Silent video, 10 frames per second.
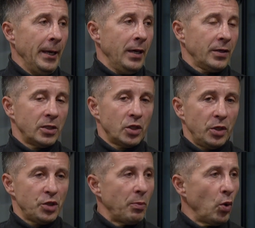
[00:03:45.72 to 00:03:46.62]
kiedy
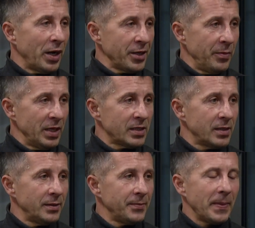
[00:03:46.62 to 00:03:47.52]
zdobyliśmy Przejdziemy Puchar Niemiec. Do
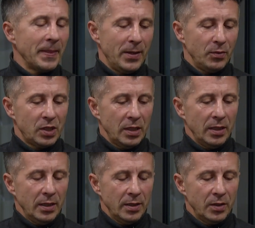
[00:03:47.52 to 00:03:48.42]
tego tematu. dobrze,
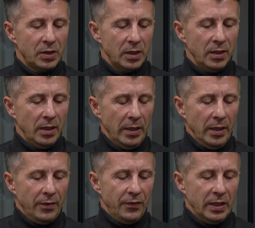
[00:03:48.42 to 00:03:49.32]
Przejdziemy. dobrze.
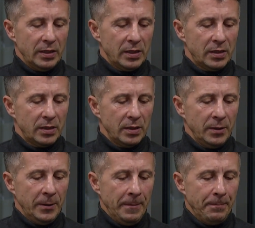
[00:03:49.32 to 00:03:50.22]
Więc
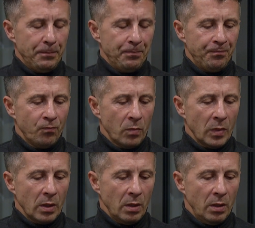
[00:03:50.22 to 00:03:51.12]
y,
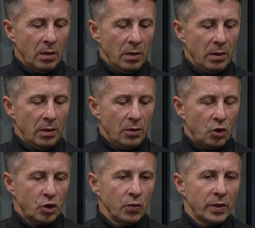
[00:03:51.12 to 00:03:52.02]
mm, y, to
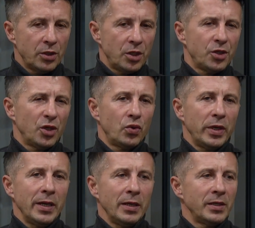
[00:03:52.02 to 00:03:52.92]
są te rzeczy, które
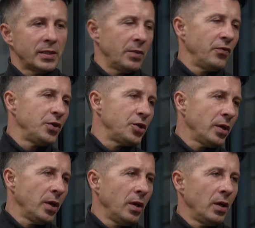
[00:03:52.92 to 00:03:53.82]
ja niesamowicie
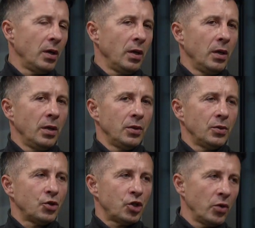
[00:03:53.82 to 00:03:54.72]
y,
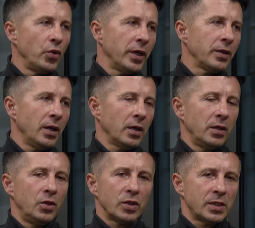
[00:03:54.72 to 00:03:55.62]
szanuję tak?
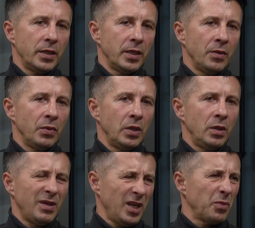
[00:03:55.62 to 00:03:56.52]
i doceniam. I
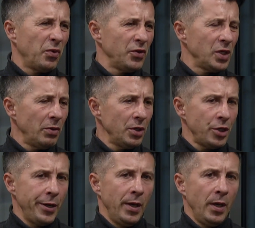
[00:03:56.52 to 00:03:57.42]
tak jak powiedziałeś,
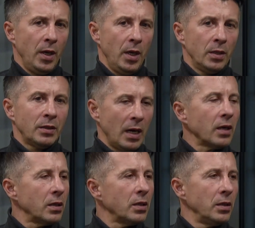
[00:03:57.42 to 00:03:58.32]

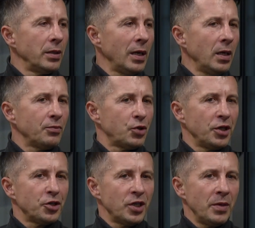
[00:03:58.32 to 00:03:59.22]
tak, ja
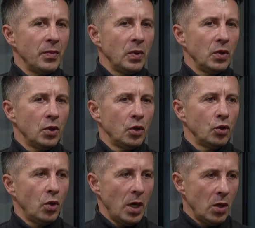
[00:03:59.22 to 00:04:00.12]
przyjeżdżam do